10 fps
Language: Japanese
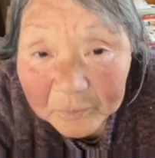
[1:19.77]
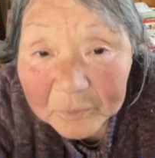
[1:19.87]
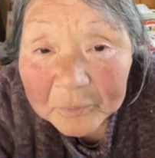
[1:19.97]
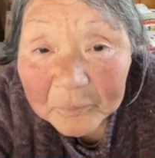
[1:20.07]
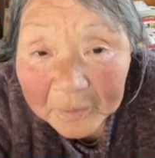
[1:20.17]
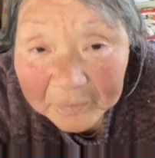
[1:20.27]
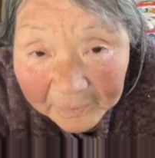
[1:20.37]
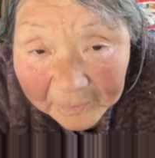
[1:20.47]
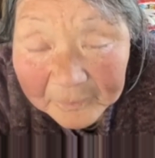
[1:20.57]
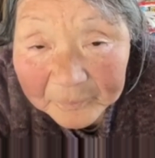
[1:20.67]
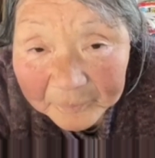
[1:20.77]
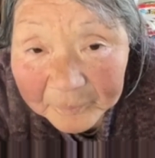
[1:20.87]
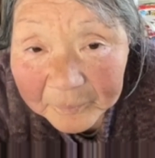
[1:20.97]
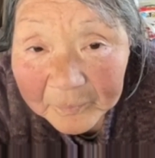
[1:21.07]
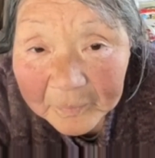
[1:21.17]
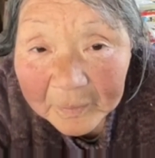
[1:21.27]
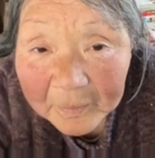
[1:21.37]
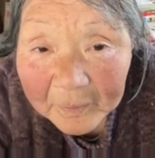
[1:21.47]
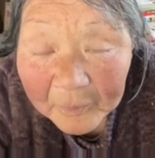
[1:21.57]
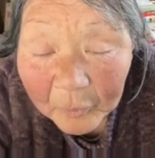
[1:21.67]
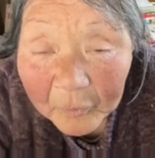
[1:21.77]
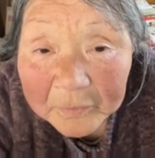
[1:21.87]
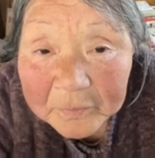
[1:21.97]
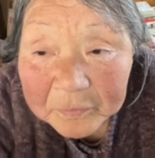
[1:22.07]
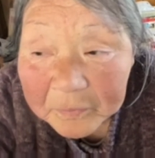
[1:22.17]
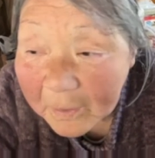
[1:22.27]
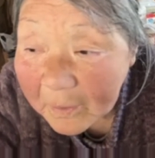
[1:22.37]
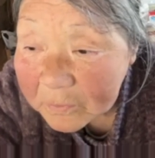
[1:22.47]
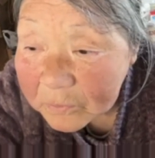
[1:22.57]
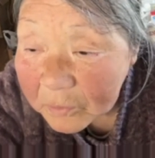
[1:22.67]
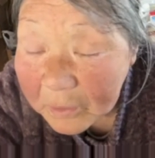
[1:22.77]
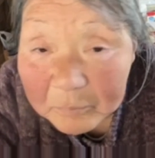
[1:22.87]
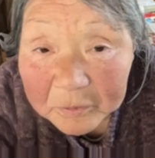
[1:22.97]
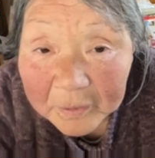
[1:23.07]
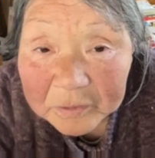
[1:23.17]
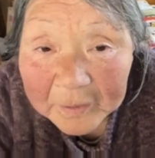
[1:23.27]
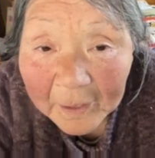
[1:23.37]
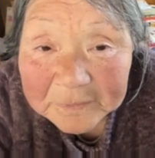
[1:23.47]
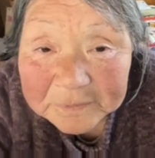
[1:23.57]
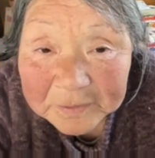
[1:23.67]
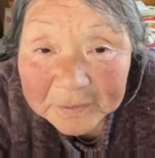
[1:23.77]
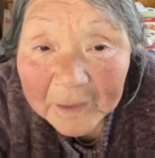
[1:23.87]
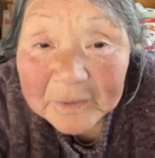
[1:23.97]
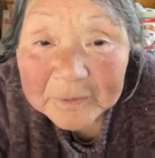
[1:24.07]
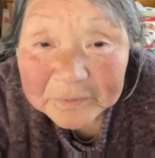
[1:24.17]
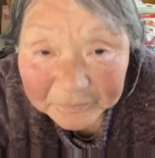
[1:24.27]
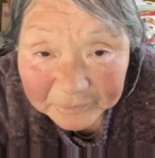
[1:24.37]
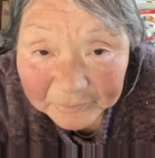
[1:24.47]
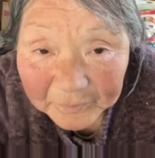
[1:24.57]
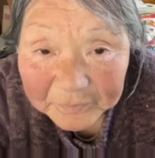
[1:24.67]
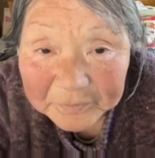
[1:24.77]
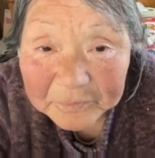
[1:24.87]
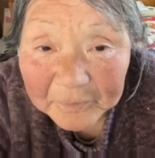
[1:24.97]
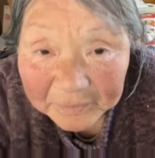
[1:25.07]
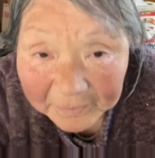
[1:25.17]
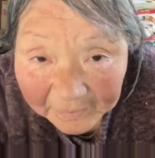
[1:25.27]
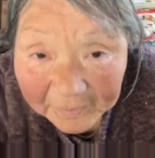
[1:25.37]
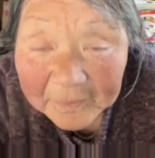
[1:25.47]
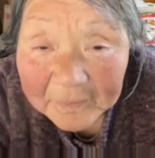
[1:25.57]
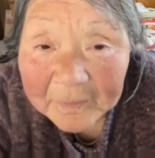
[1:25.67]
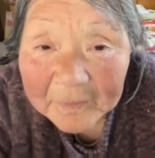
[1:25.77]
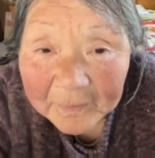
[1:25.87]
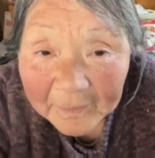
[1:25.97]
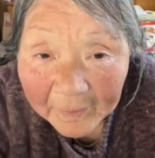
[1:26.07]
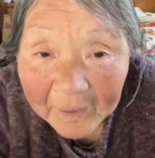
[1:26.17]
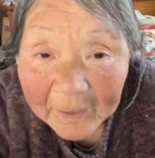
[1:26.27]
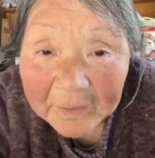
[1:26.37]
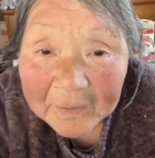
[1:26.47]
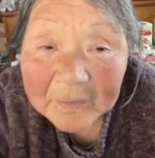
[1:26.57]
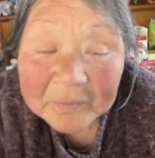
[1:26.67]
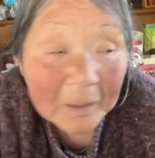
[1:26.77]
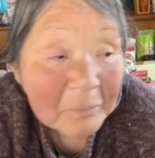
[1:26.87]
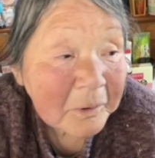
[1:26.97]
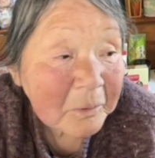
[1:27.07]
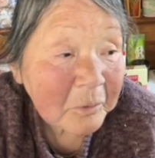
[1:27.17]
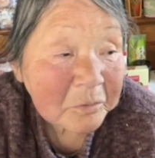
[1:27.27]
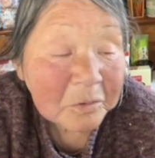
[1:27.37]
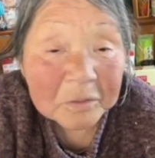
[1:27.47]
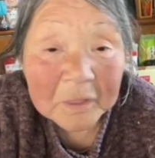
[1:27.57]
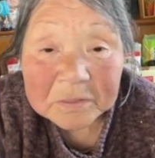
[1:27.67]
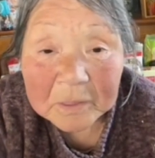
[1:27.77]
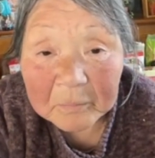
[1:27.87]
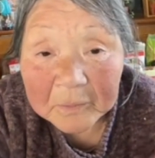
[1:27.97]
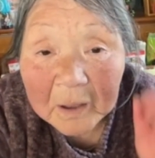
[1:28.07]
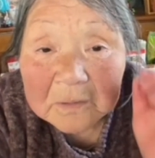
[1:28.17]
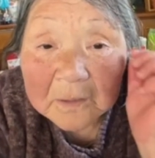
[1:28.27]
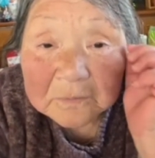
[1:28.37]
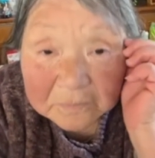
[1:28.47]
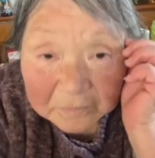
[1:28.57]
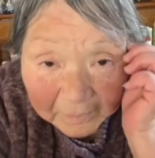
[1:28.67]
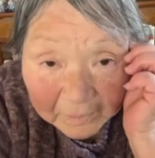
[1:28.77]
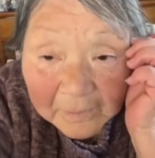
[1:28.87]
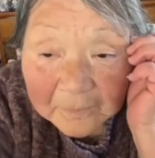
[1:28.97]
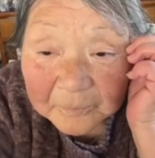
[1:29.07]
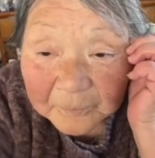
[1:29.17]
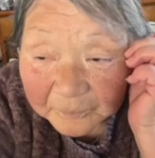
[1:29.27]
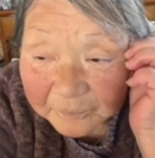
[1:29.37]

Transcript: そういうのはね。うんお金ってそんな無駄遣いしてないです。私はね。はい。食べるもそんなに食べられないしね。